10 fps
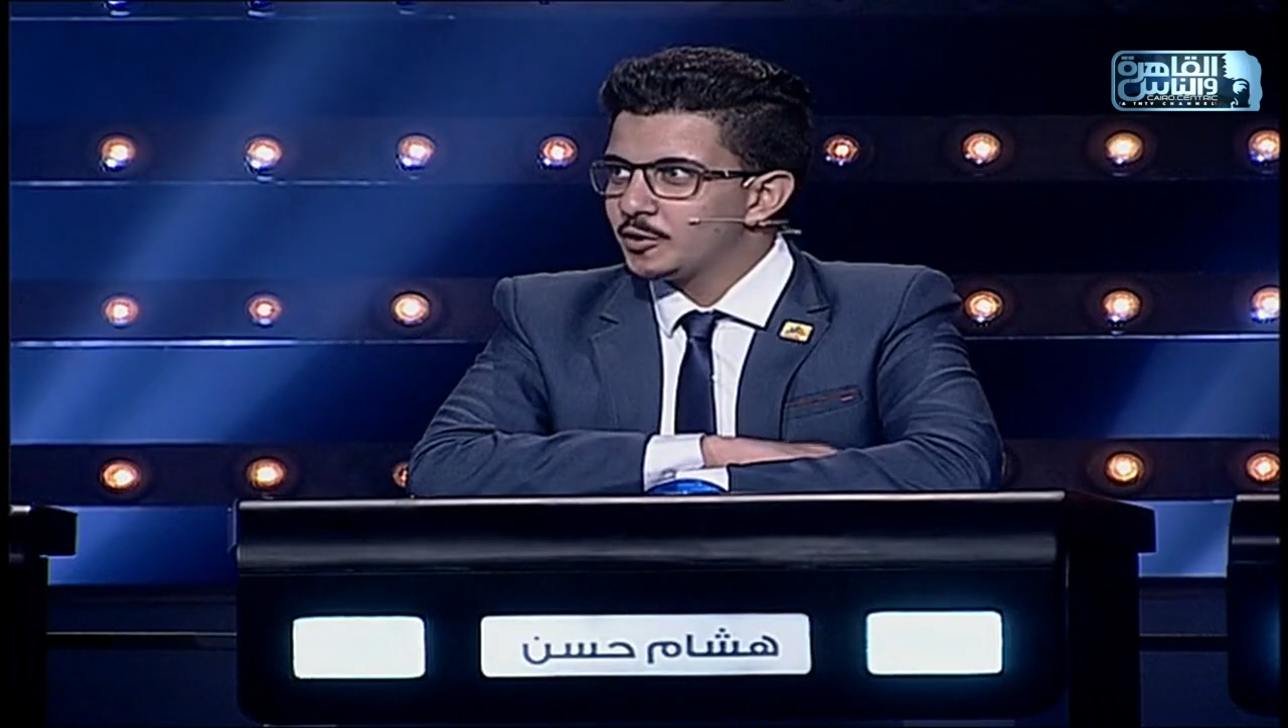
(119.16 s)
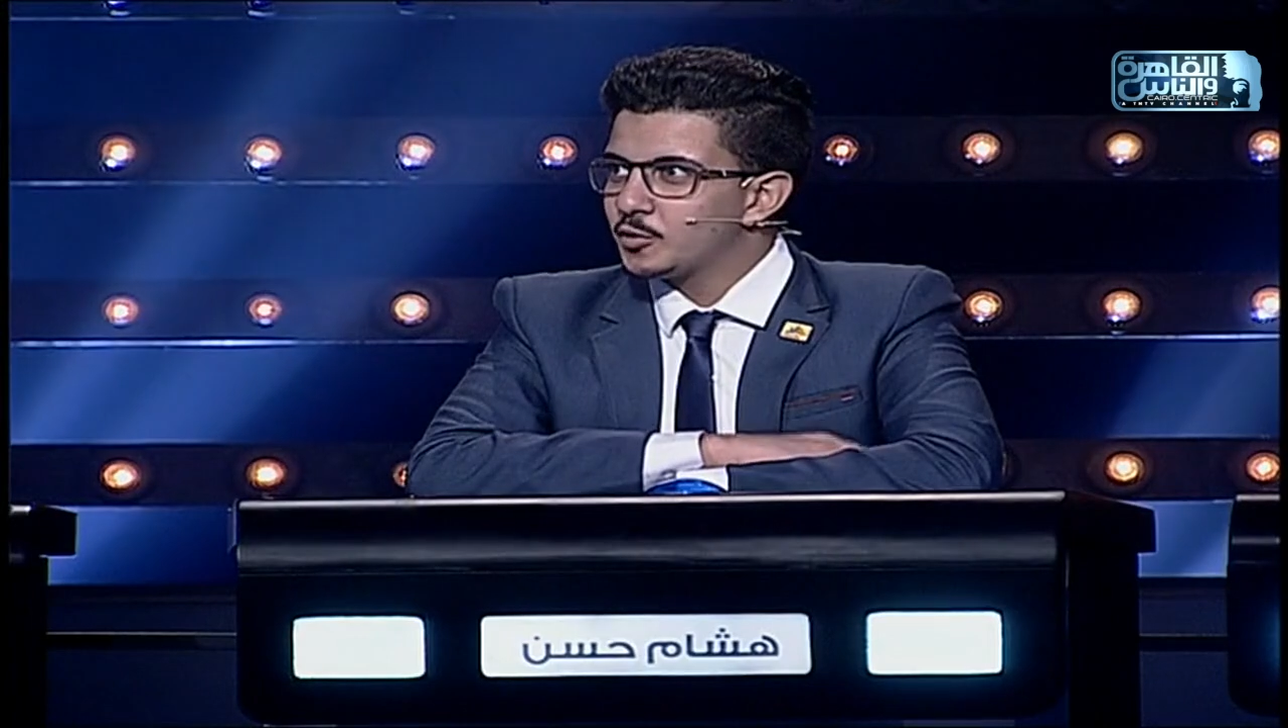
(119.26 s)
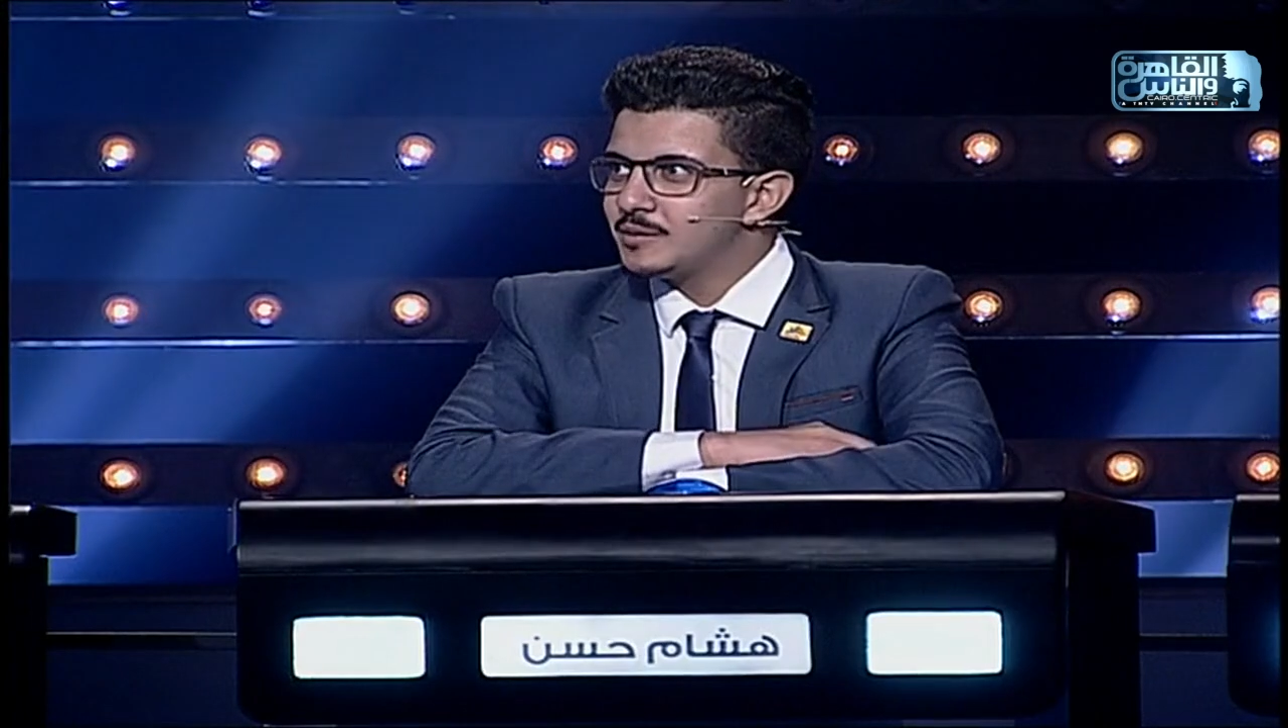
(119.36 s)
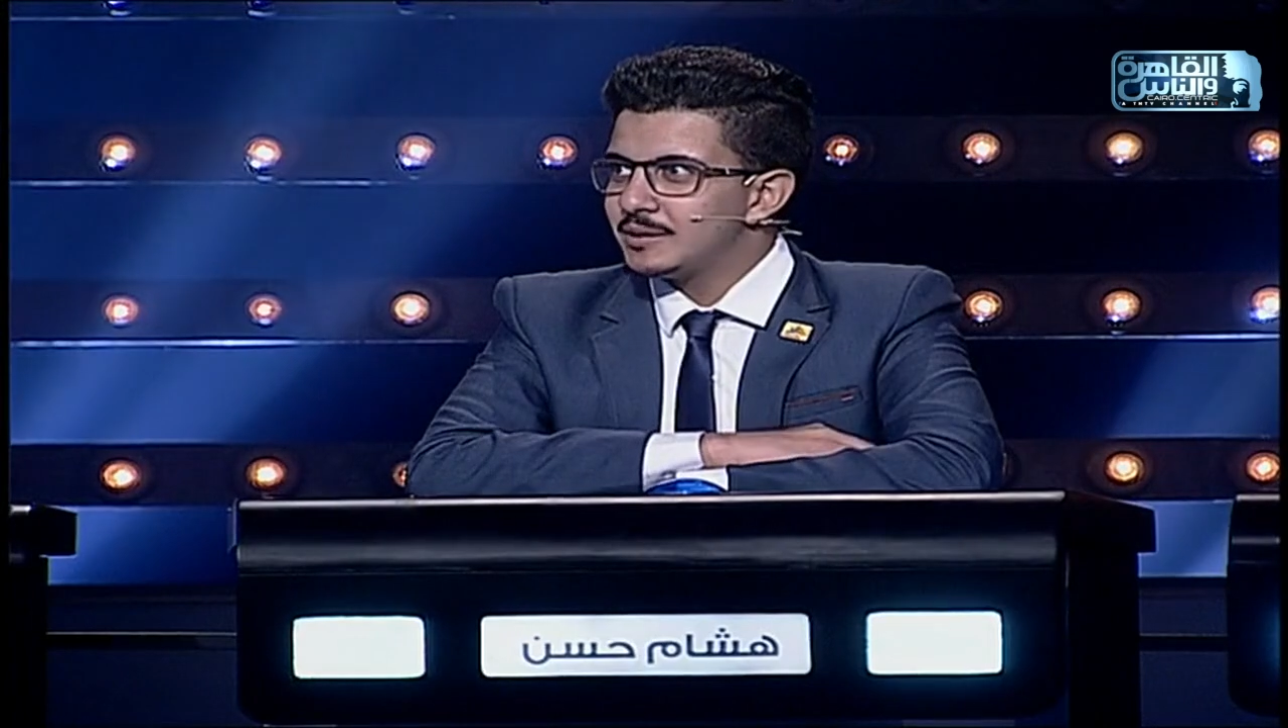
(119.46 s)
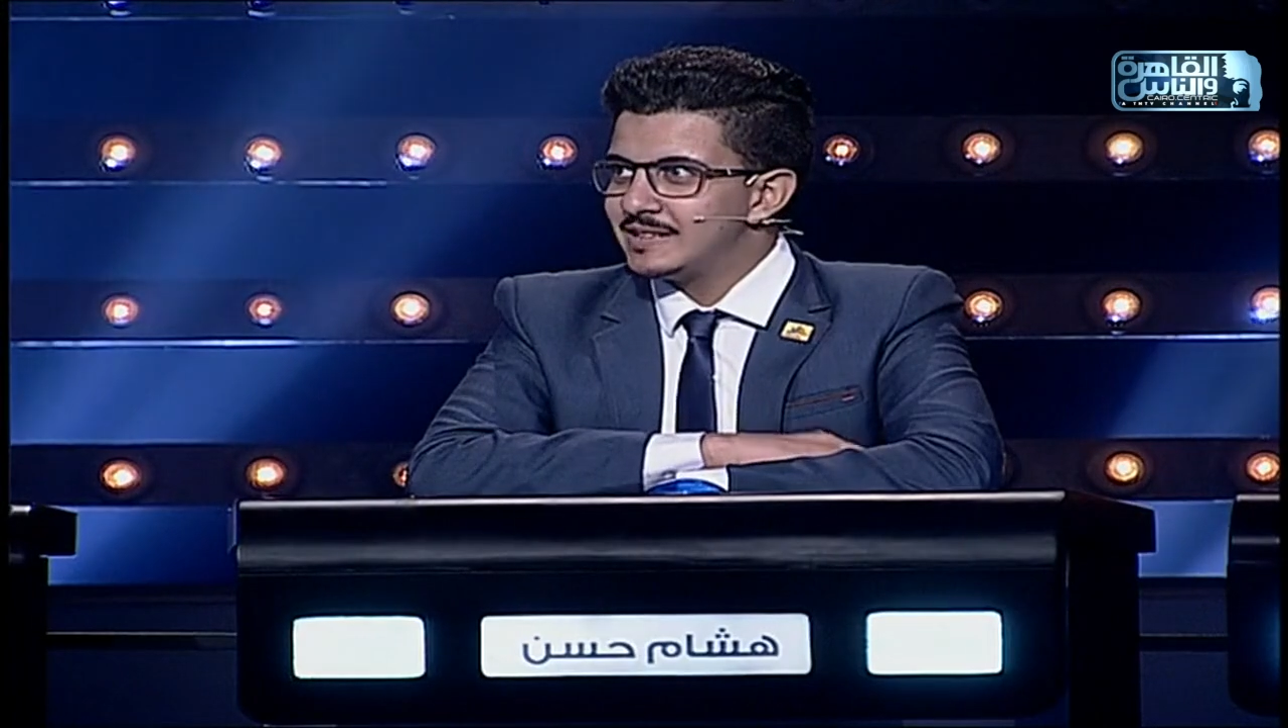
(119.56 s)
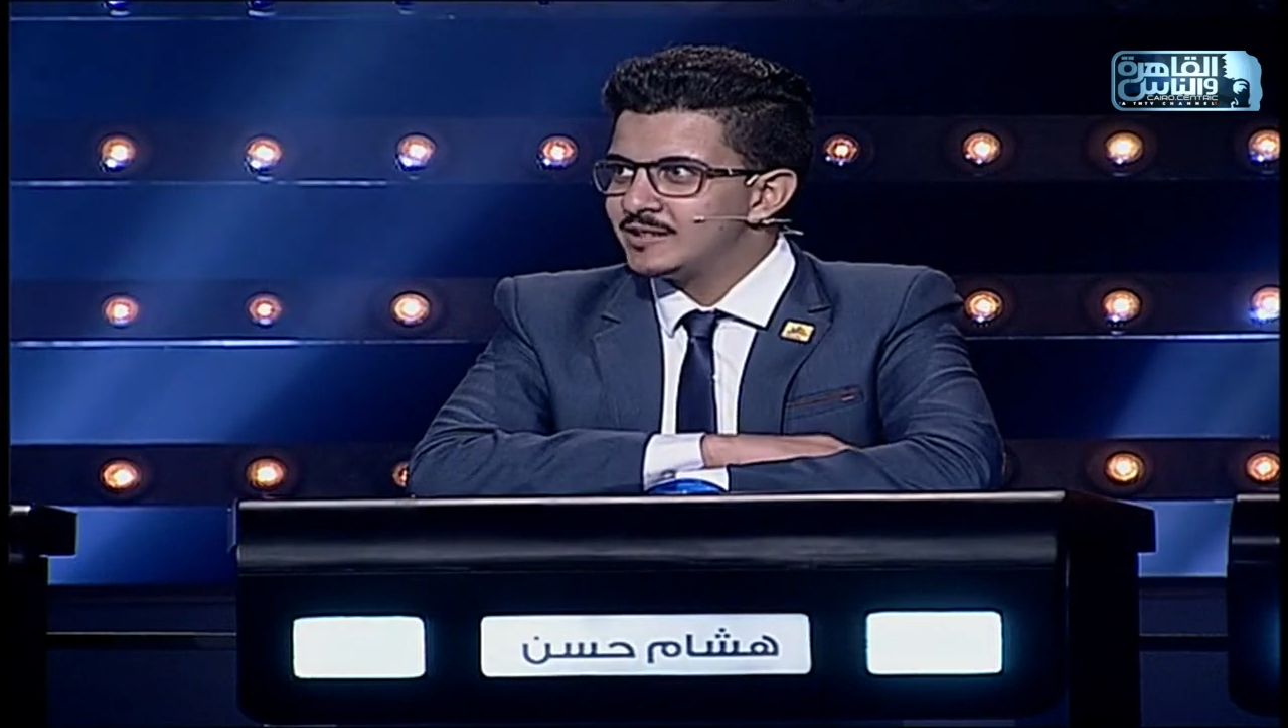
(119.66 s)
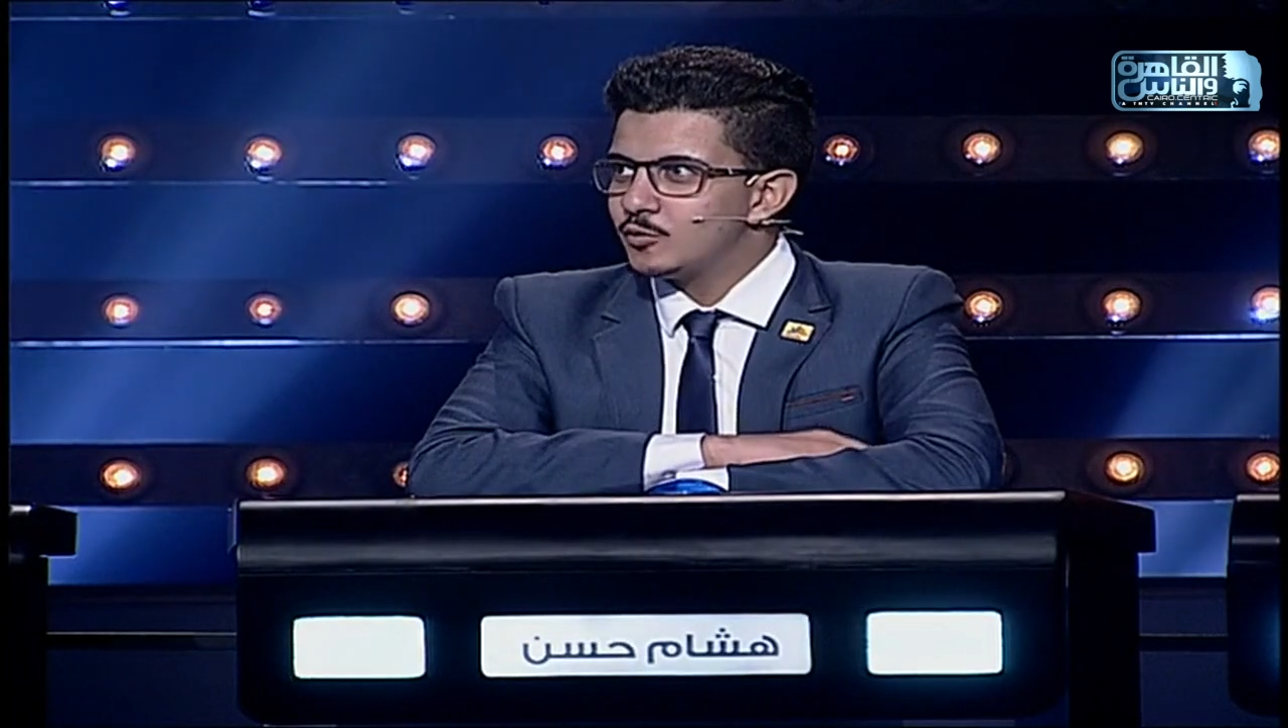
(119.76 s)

احنا كنا بادئين